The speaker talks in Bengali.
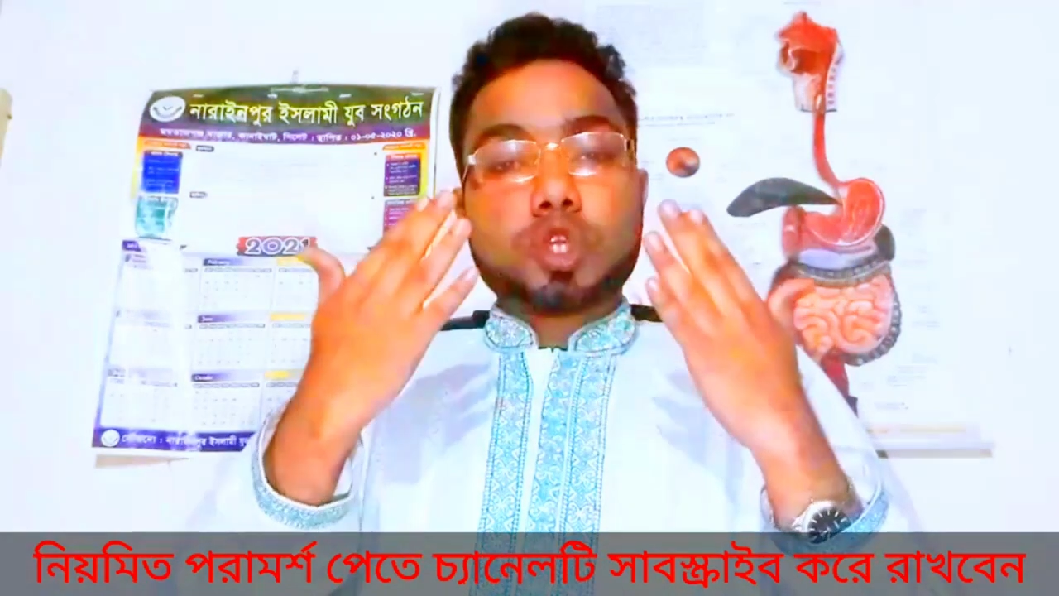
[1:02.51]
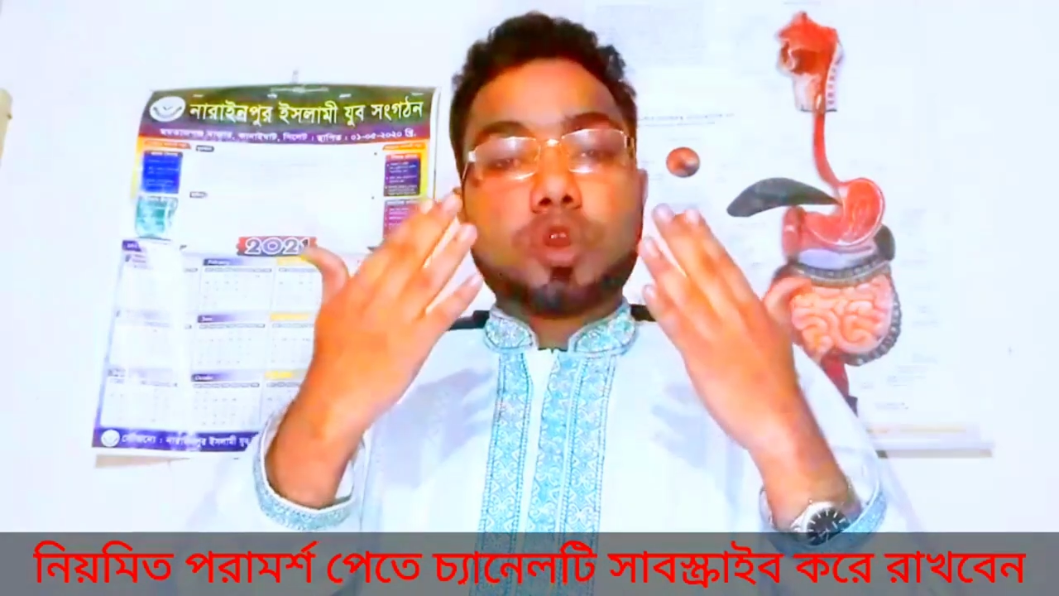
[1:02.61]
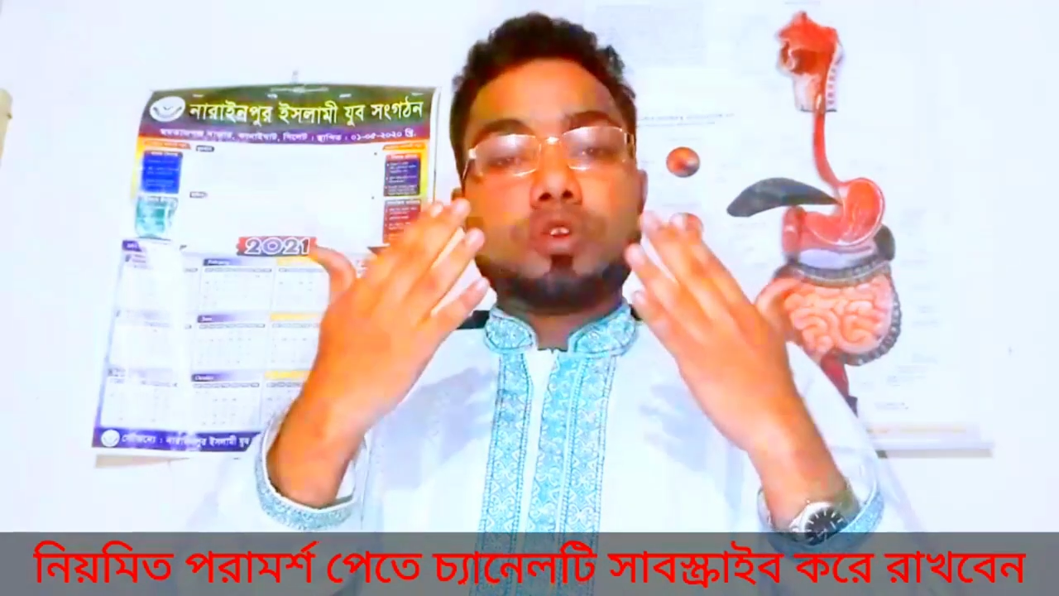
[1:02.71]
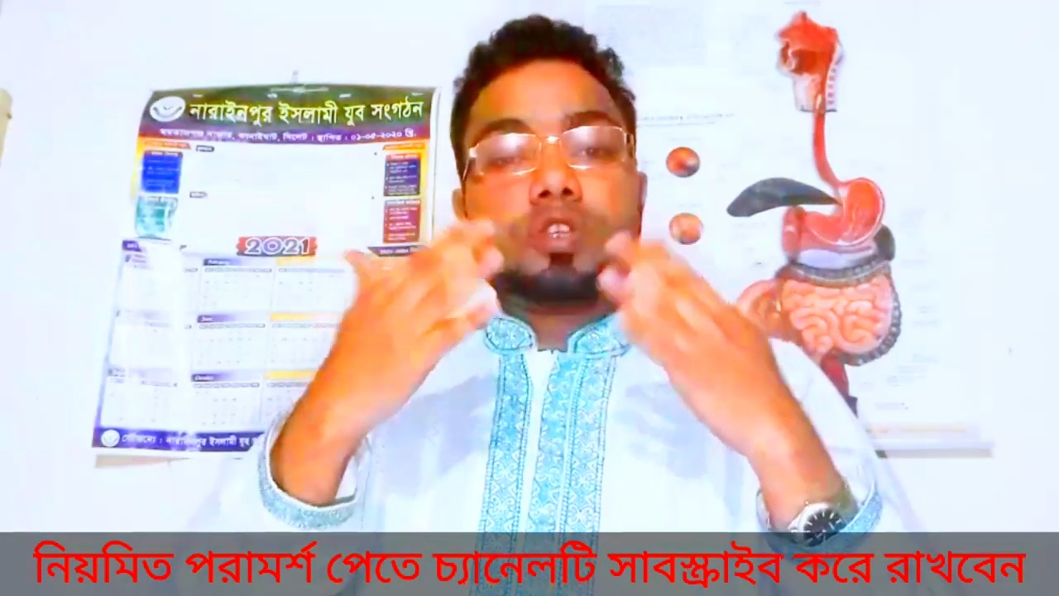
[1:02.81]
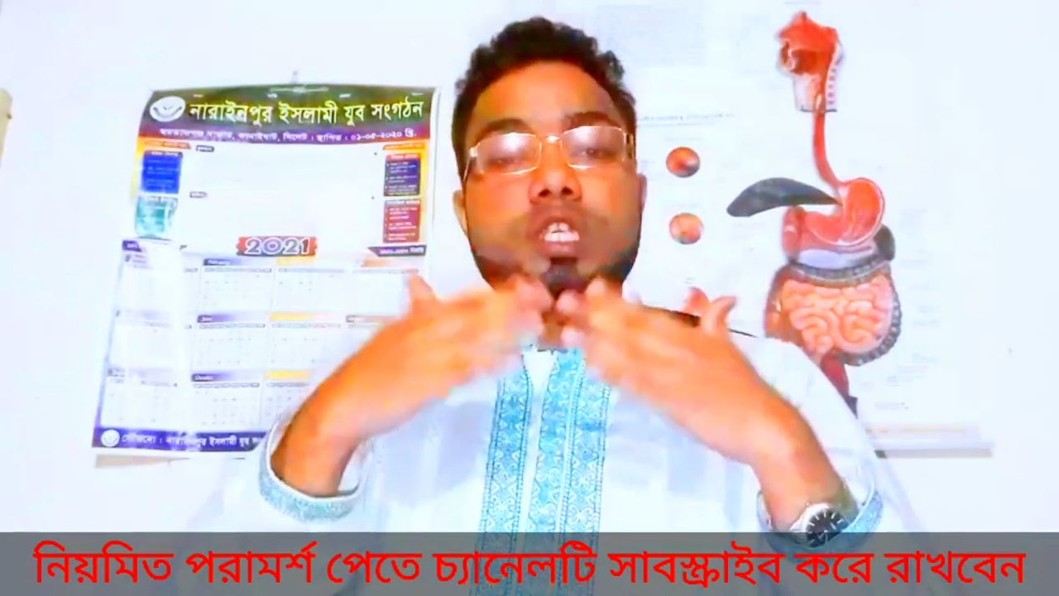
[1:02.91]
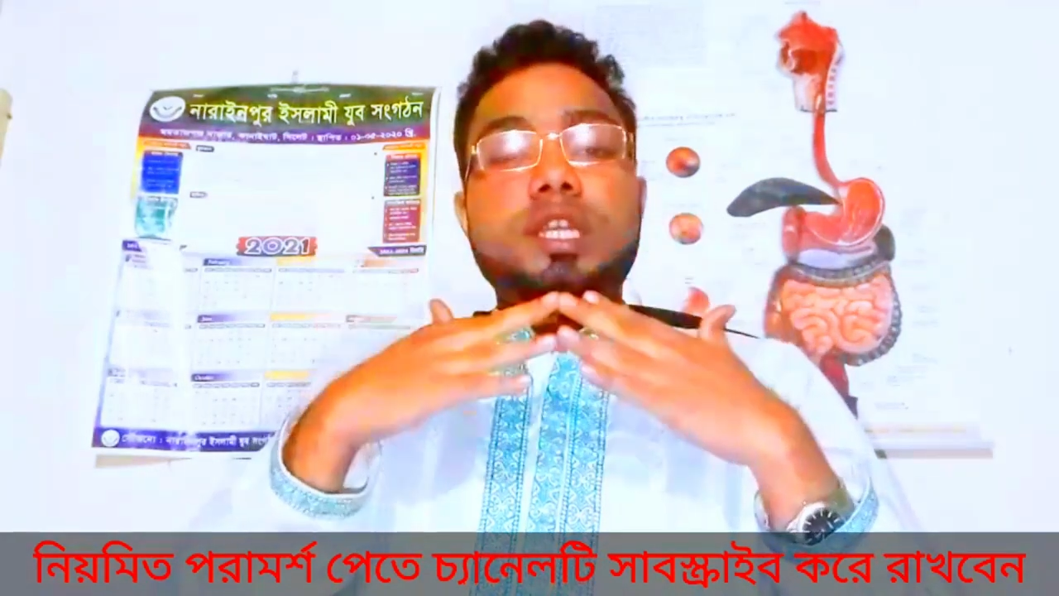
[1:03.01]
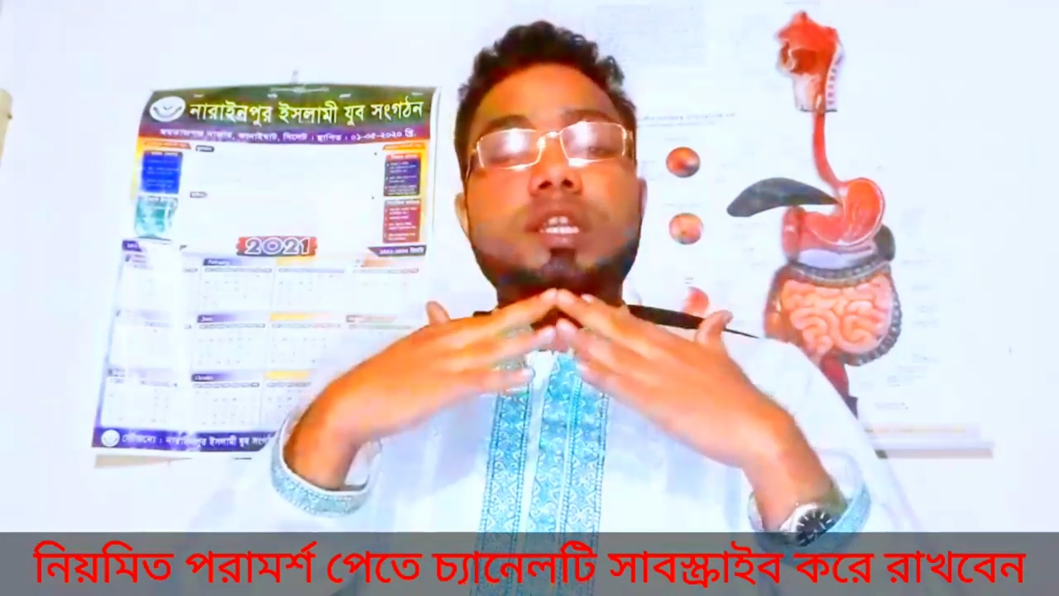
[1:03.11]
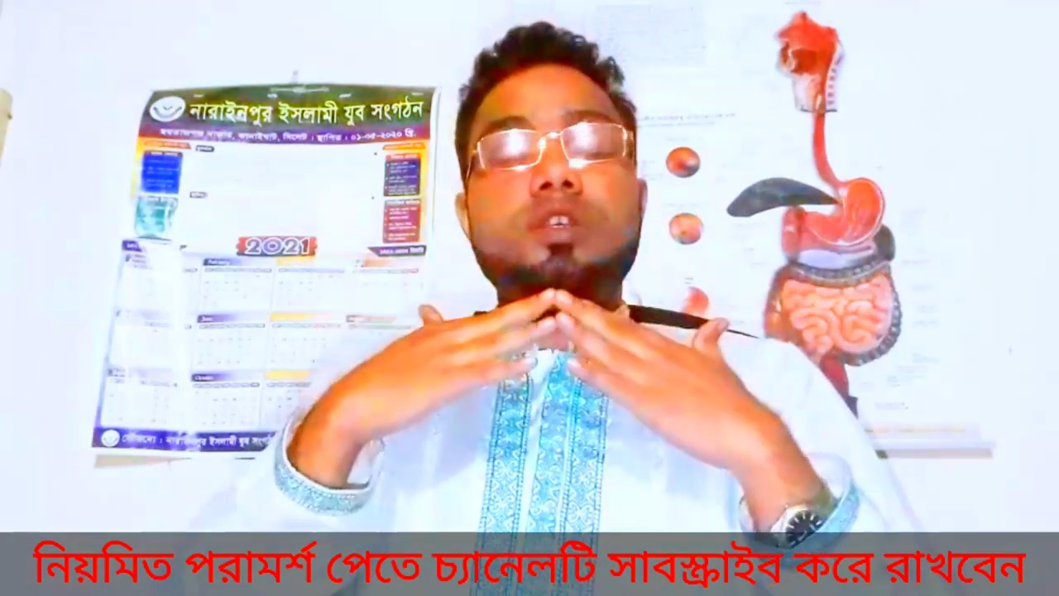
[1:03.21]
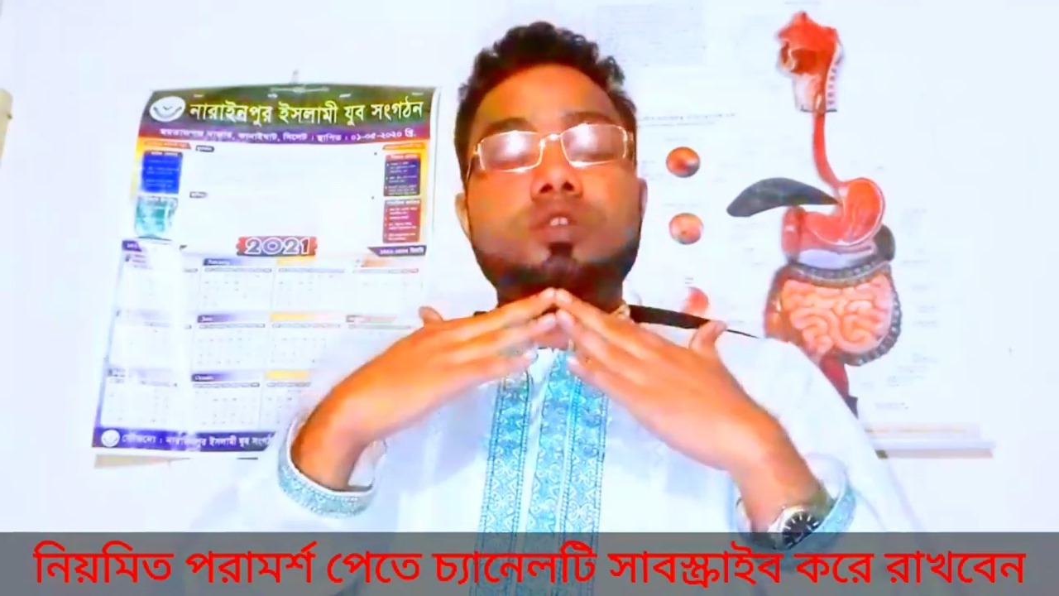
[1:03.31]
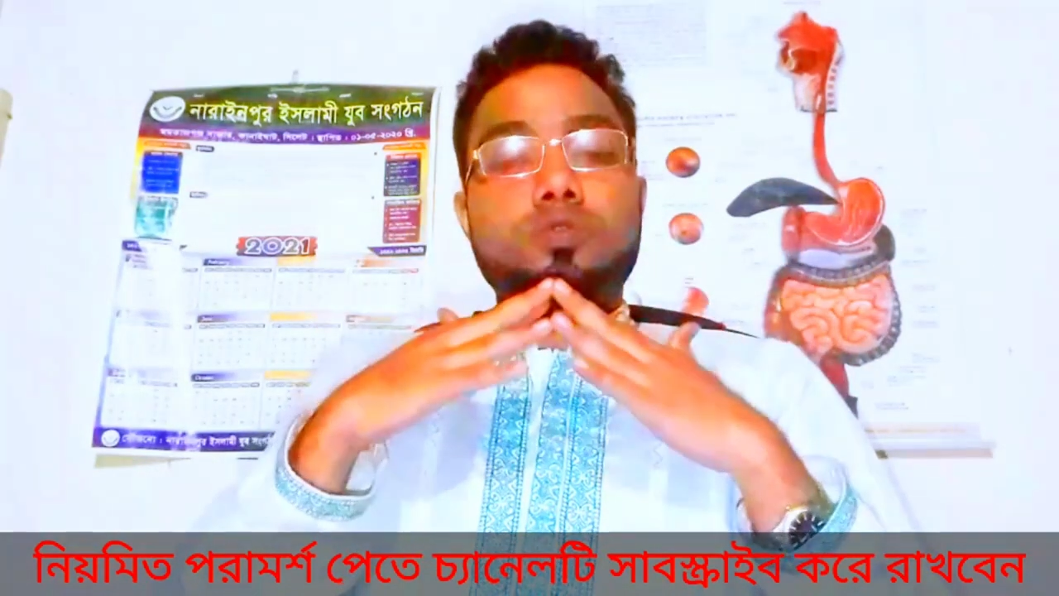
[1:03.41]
সহনশীল